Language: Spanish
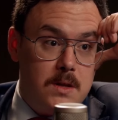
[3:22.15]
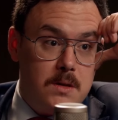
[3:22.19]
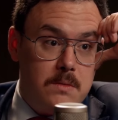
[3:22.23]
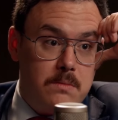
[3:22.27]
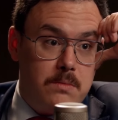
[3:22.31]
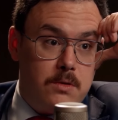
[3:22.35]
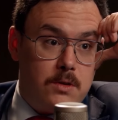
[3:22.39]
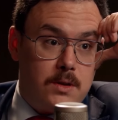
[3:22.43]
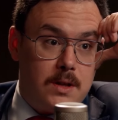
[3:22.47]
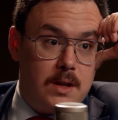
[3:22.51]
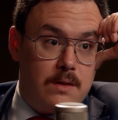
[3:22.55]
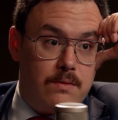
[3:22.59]

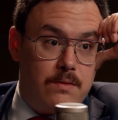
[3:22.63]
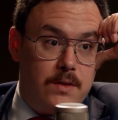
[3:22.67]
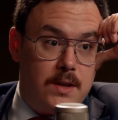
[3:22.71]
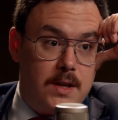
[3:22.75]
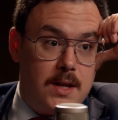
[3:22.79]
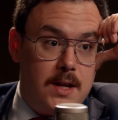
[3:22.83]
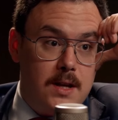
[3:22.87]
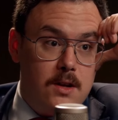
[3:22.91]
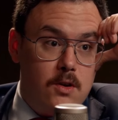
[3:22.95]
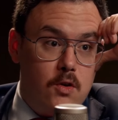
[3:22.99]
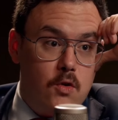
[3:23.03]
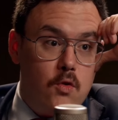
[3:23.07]
Porque al
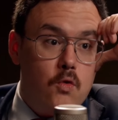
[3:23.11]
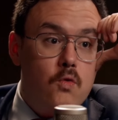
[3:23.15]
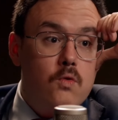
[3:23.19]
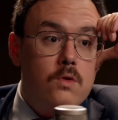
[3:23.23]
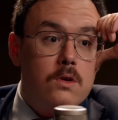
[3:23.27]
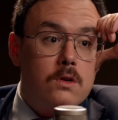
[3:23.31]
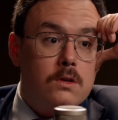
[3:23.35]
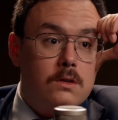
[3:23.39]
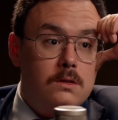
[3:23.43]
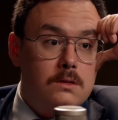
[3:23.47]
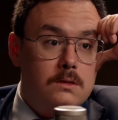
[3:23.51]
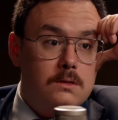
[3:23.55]
final
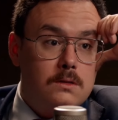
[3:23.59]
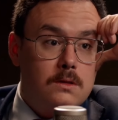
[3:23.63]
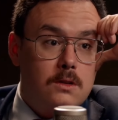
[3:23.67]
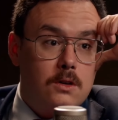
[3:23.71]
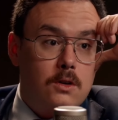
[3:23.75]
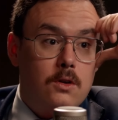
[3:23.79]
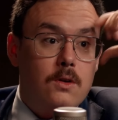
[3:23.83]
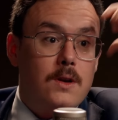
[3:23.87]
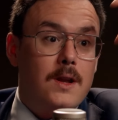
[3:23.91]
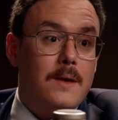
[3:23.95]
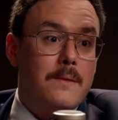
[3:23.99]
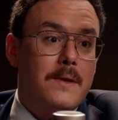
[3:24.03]
uno,
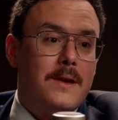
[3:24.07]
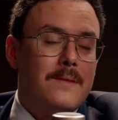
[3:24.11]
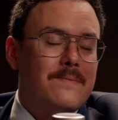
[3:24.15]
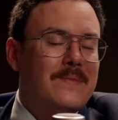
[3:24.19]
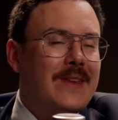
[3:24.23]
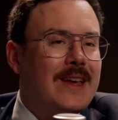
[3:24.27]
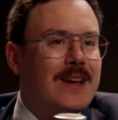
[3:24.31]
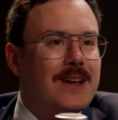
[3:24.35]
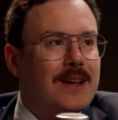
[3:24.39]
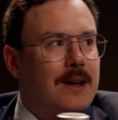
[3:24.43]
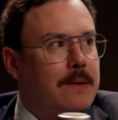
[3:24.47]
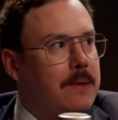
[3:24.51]
con la, verdad...
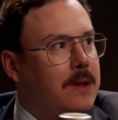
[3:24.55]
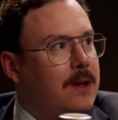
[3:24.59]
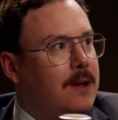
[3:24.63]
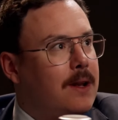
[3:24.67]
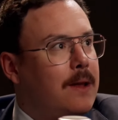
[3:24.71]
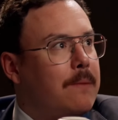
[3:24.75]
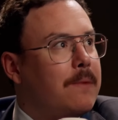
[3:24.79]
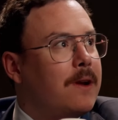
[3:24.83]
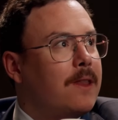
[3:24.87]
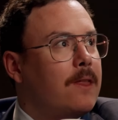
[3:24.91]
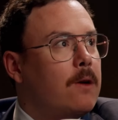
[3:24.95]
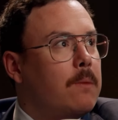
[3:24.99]
La
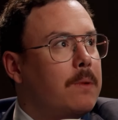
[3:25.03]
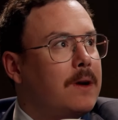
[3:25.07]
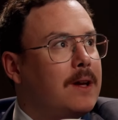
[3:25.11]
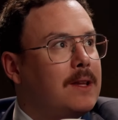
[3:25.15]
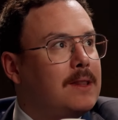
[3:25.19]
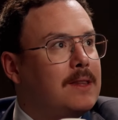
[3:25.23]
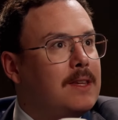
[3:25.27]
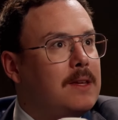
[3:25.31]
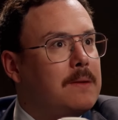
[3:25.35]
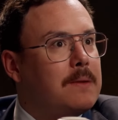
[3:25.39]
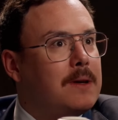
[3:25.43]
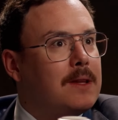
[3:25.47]
verdad
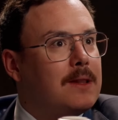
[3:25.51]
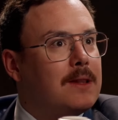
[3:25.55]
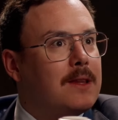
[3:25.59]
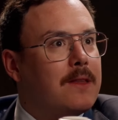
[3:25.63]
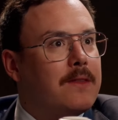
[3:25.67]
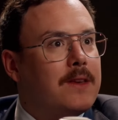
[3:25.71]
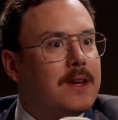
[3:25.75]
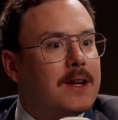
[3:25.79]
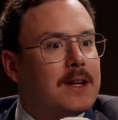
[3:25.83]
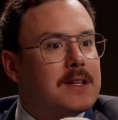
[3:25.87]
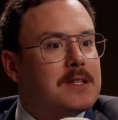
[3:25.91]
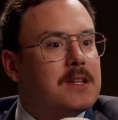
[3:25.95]
objetiva
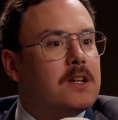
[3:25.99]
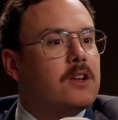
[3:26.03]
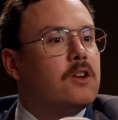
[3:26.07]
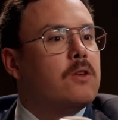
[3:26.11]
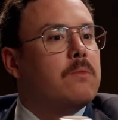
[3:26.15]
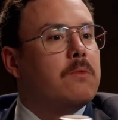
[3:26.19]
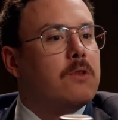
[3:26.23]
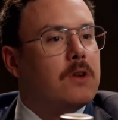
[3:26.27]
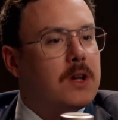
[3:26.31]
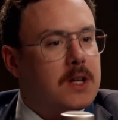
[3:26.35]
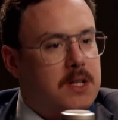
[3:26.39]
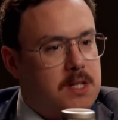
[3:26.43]
tendría que ser
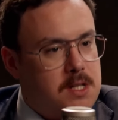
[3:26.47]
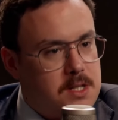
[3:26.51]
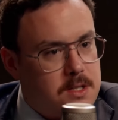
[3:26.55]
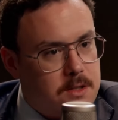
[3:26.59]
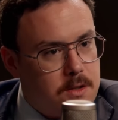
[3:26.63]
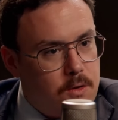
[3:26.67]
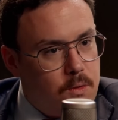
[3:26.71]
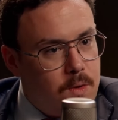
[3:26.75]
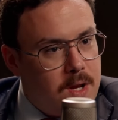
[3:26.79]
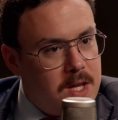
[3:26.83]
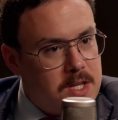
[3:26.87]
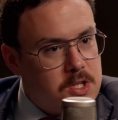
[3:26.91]
como existe
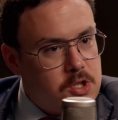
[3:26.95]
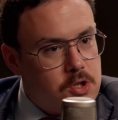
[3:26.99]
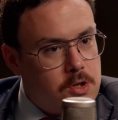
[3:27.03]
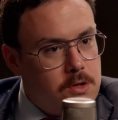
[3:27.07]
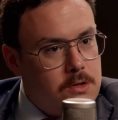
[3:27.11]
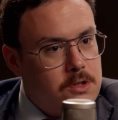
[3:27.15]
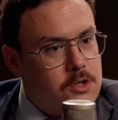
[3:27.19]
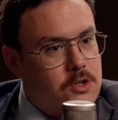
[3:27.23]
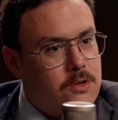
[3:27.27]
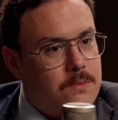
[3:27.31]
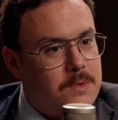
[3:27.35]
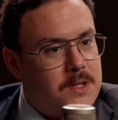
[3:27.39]
un hecho
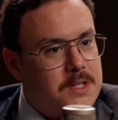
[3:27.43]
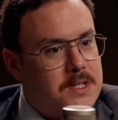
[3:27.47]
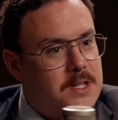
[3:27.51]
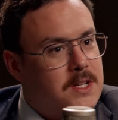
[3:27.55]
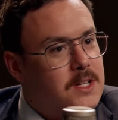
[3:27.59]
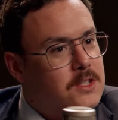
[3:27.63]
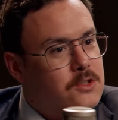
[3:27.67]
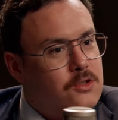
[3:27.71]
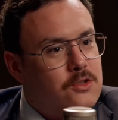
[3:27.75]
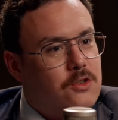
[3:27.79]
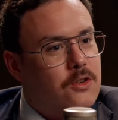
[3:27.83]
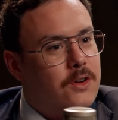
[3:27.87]
y sobre ese
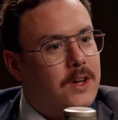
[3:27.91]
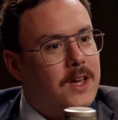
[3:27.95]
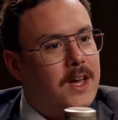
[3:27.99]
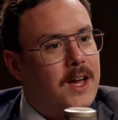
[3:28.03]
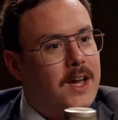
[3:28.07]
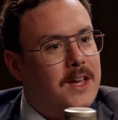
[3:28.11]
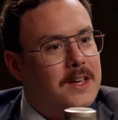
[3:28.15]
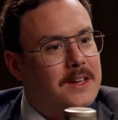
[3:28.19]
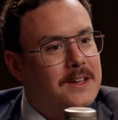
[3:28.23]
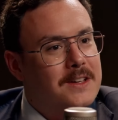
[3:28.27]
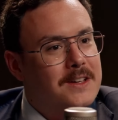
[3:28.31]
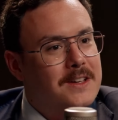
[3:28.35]
hecho es lo que
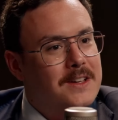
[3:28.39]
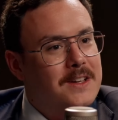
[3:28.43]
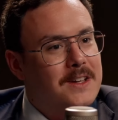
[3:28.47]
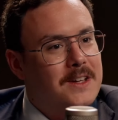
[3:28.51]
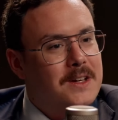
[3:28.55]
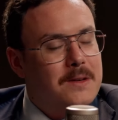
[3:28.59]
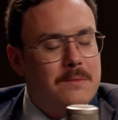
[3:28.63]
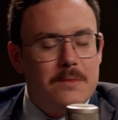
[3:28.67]
hay. Mm.